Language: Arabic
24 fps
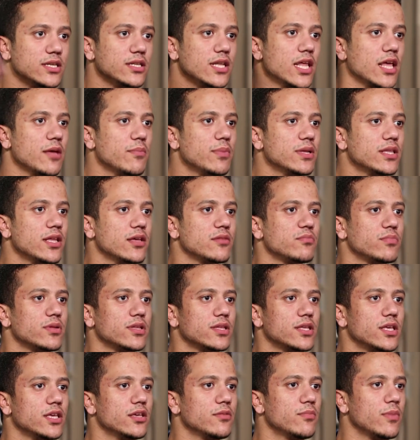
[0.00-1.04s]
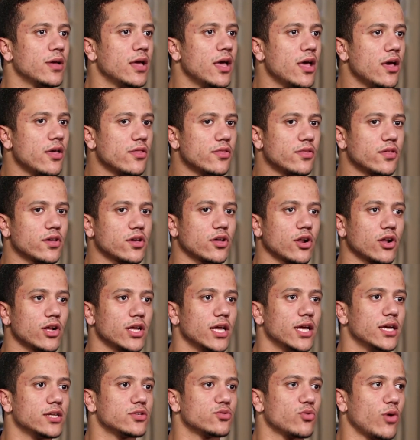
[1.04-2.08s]
ان هي بدات بتجيب
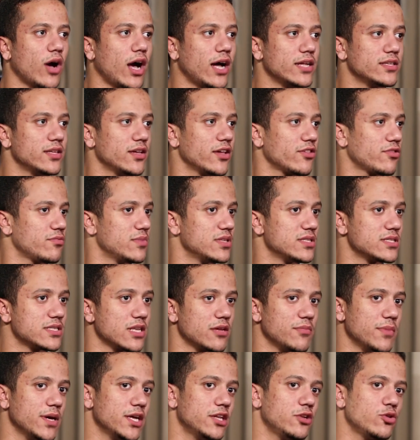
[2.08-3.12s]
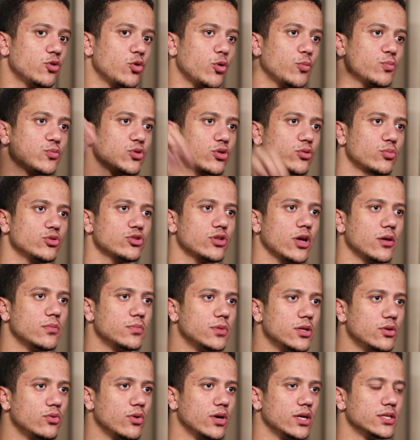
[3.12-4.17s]
ذكريات واحداث من زمان وبتربطها
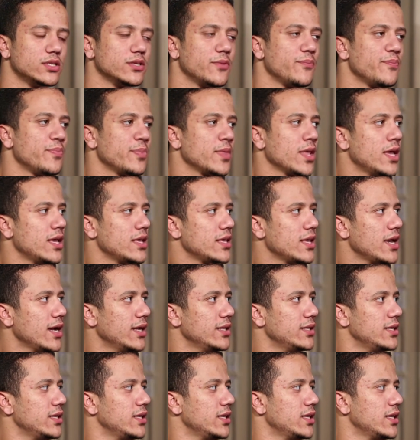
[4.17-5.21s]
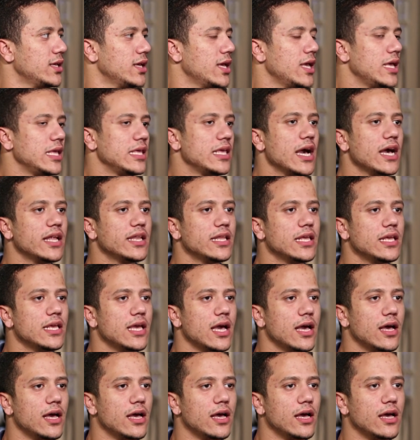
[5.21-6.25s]
بدلوقتي يعني ايه يعني
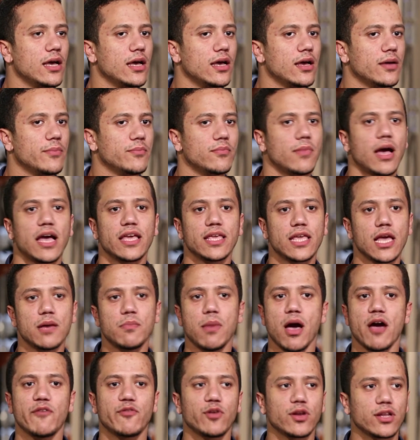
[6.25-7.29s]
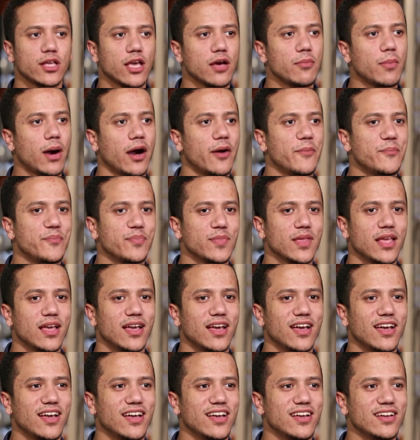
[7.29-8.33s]
ايامها في الجامعه
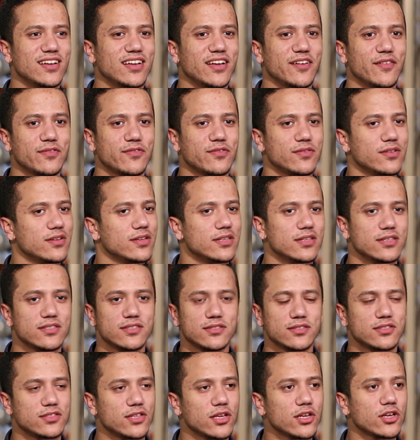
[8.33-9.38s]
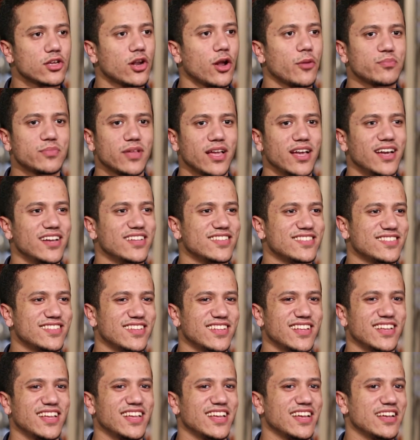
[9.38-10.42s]
آه، الذكرى بتاعه
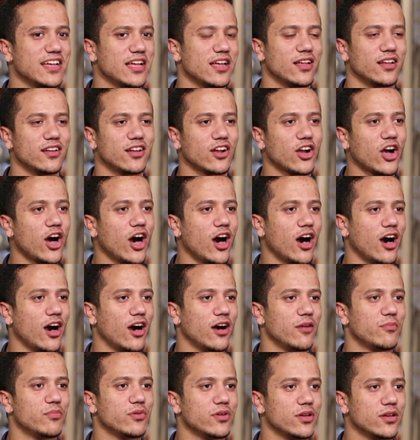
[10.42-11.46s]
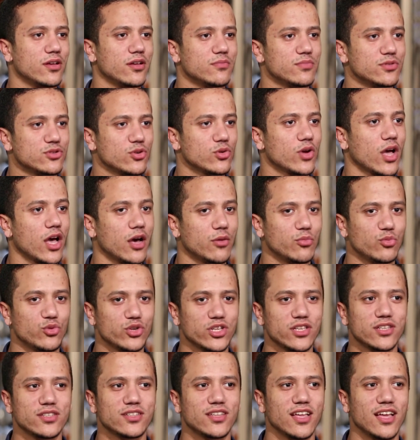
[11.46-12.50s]
آه، لقائها بزوجها
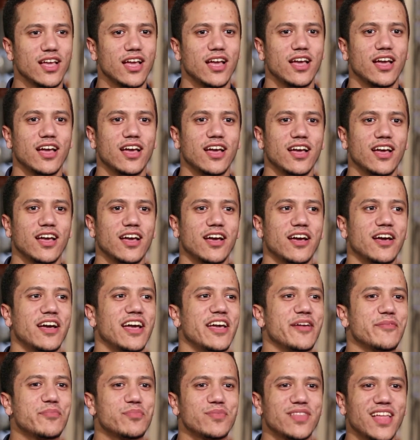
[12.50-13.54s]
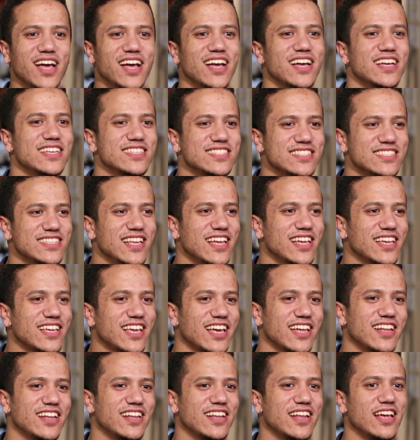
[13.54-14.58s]
مريد آه، ابنها ازاي
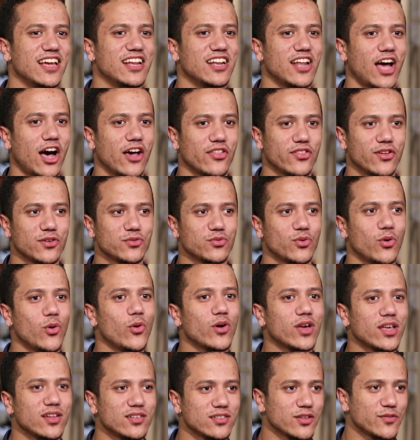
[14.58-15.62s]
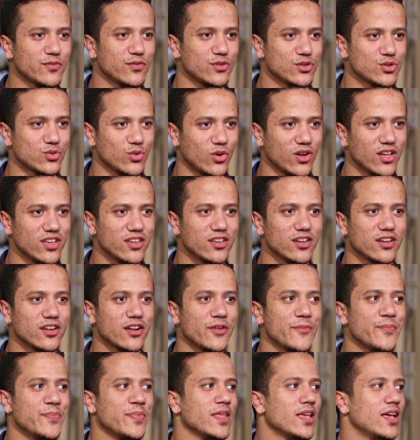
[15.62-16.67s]
كان لحظات وهو كان طفل صغير
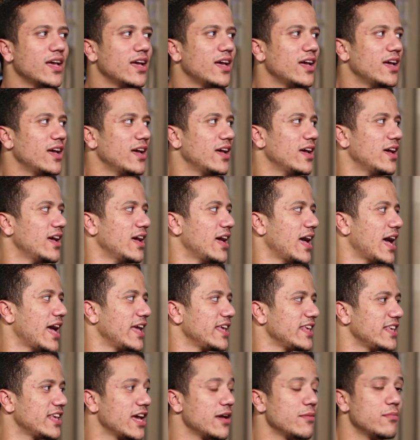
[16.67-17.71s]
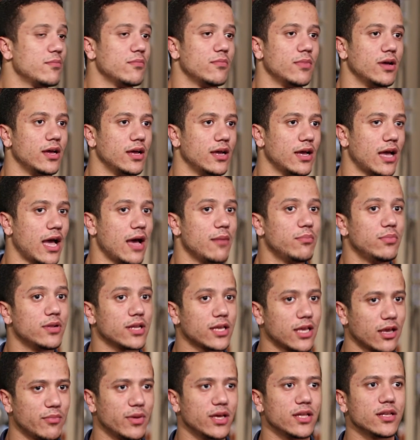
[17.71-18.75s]
ايام قبل
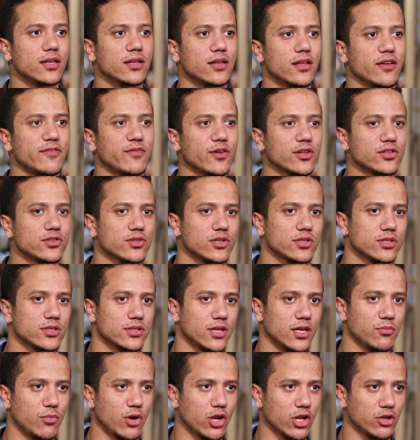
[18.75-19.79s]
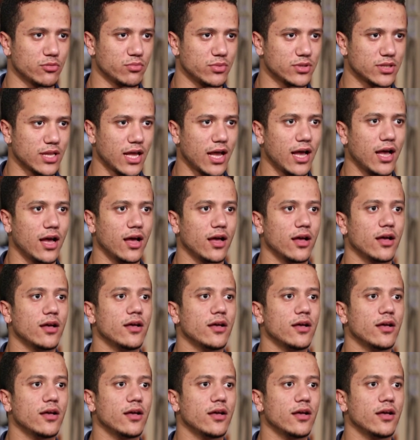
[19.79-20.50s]
كمان فتره المرض بتاعها